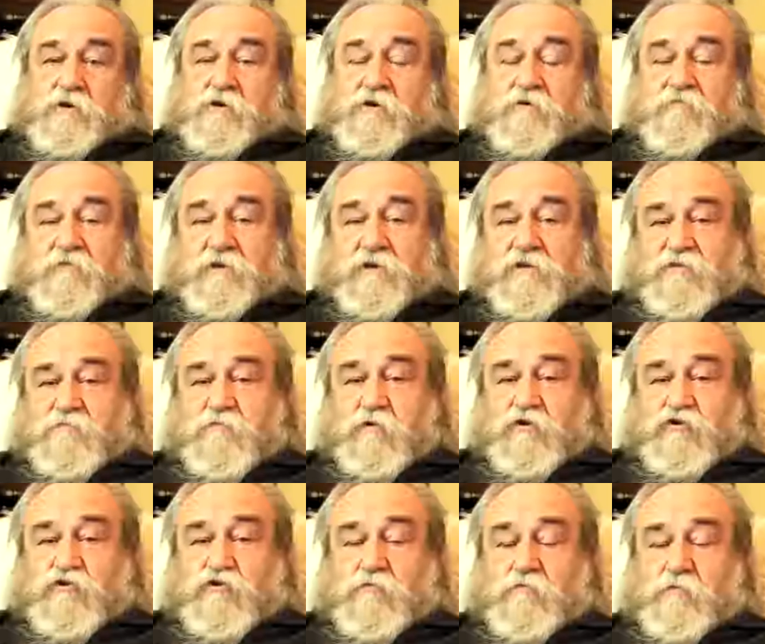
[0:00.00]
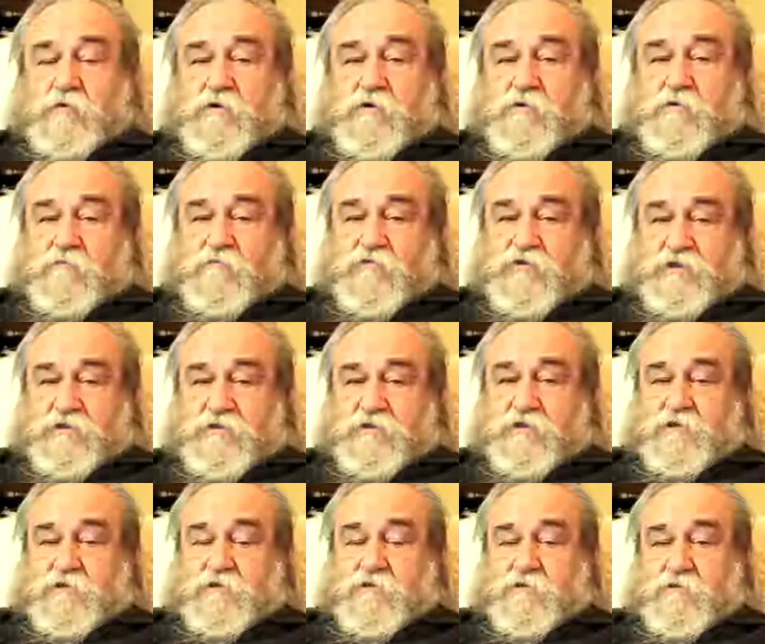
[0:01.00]
I w ten sposób
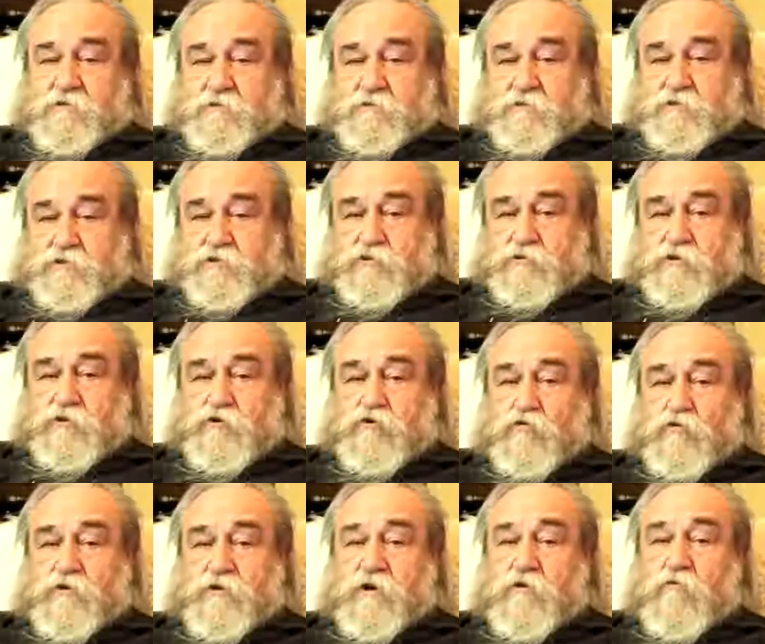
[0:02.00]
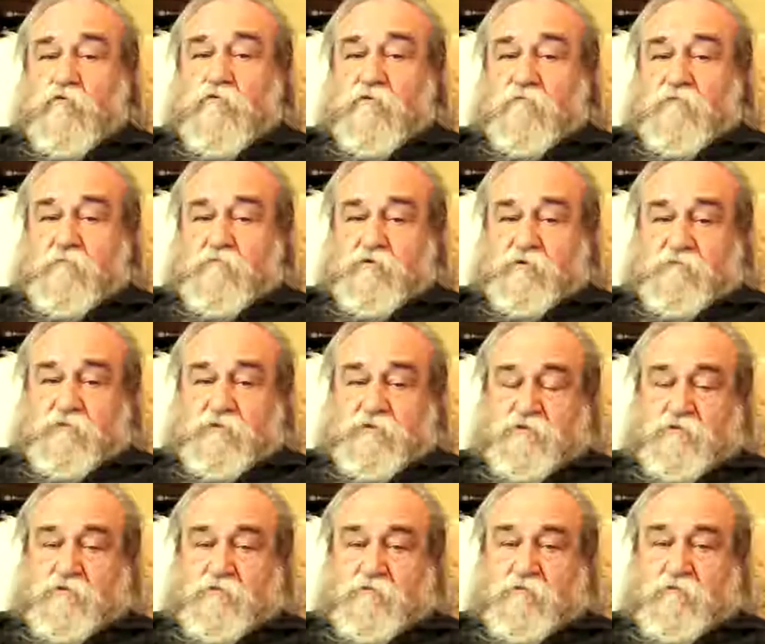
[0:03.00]
wszystkie tytuły naukowe
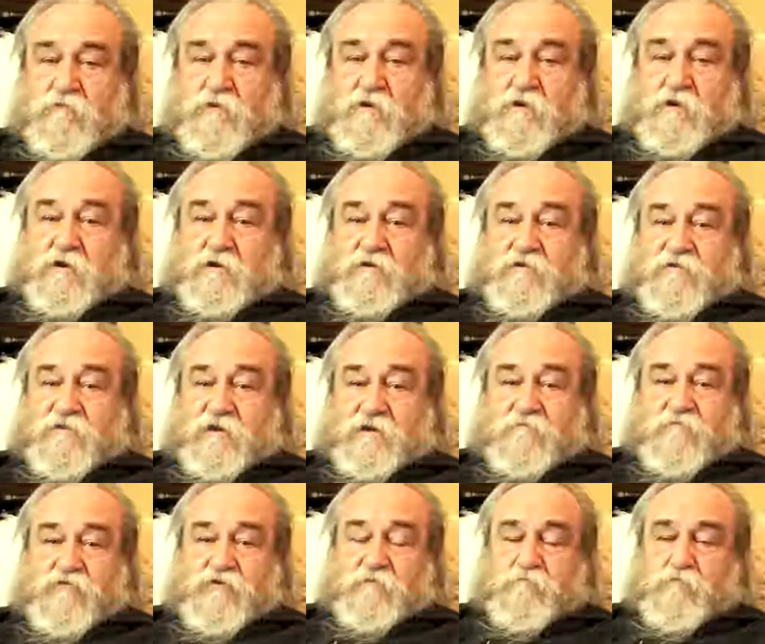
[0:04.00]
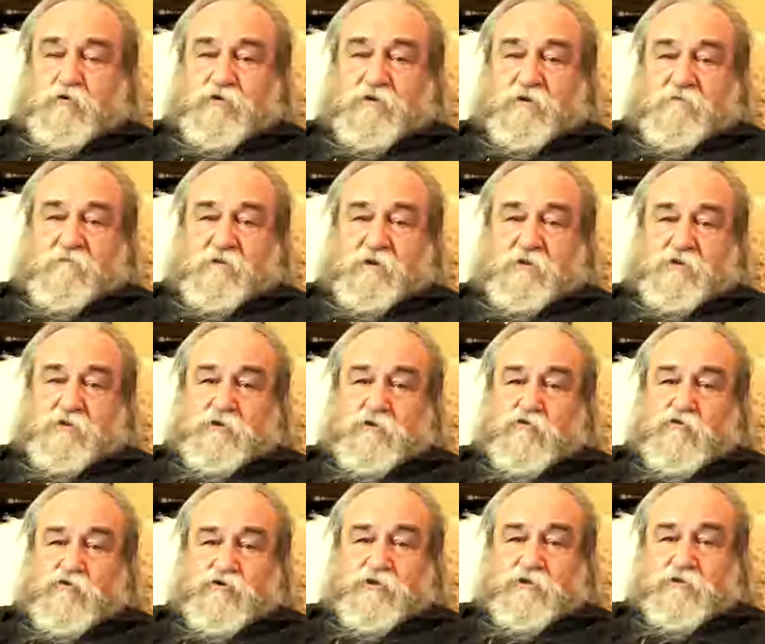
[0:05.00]
profesorów zawsze podawali
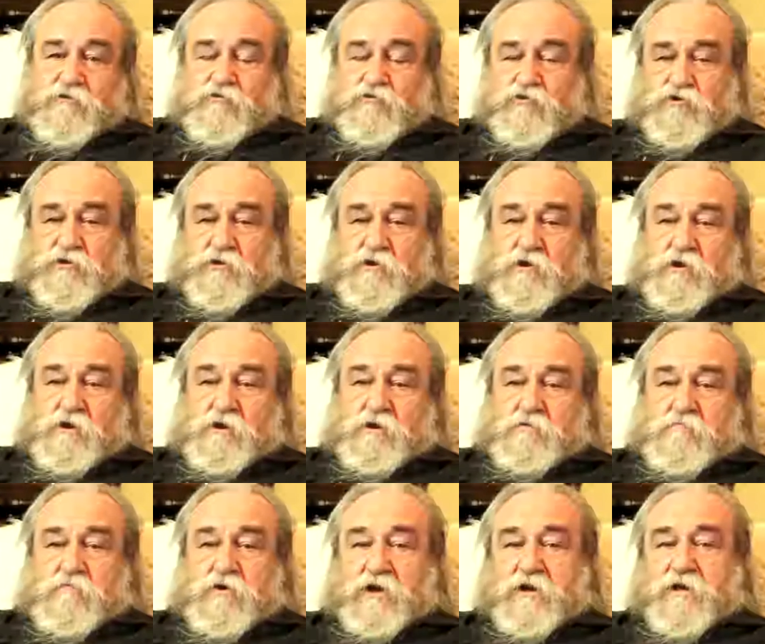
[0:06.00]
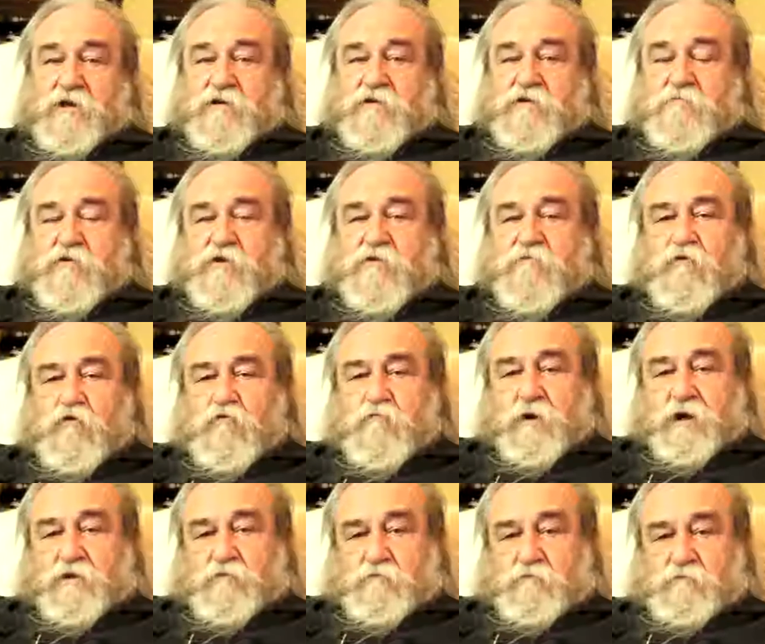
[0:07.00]
ludzie, którzy mieli jak gdyby dwóch
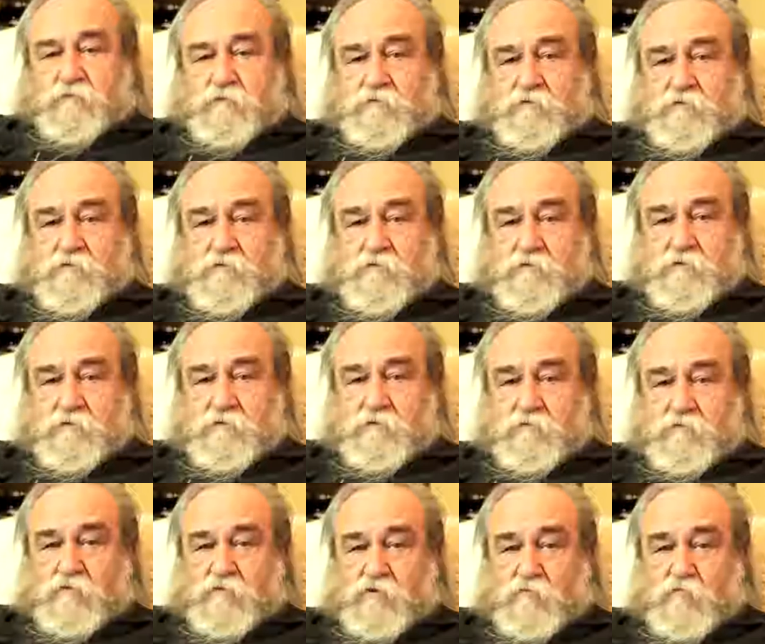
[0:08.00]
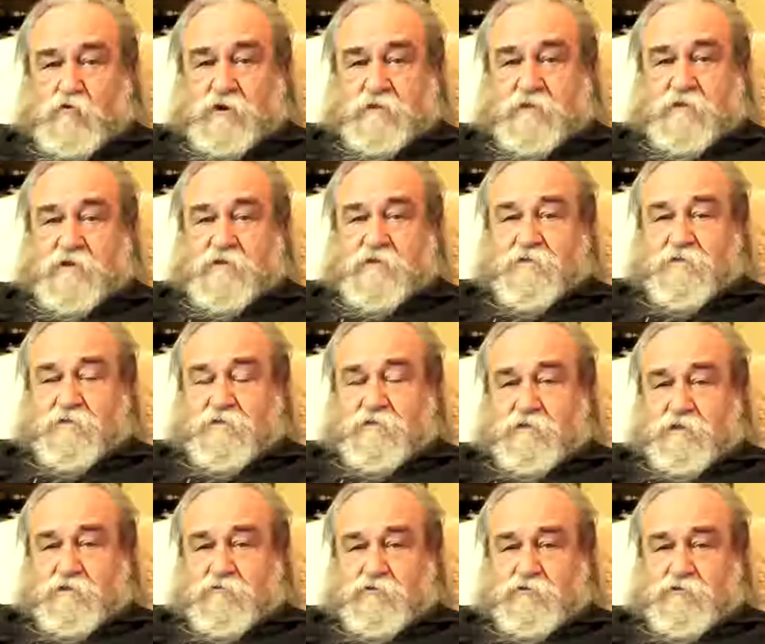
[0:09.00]
panów. Opłatali
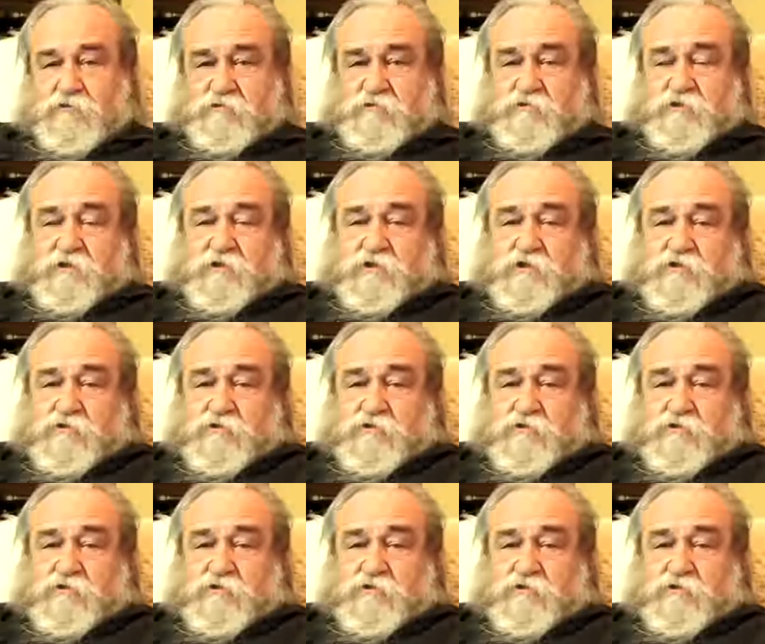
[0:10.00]
jednego z jednej